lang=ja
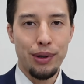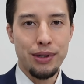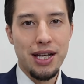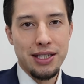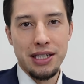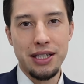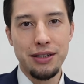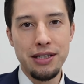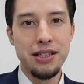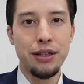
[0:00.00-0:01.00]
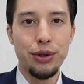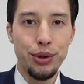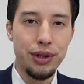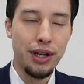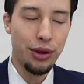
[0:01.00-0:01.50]
僕、佐々木クリスに
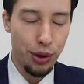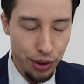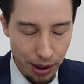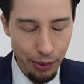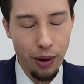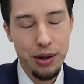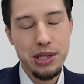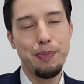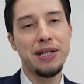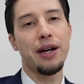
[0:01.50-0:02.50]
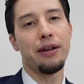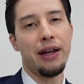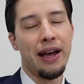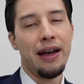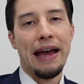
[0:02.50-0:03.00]
とってとってもスペシャル
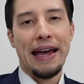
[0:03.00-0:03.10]
で、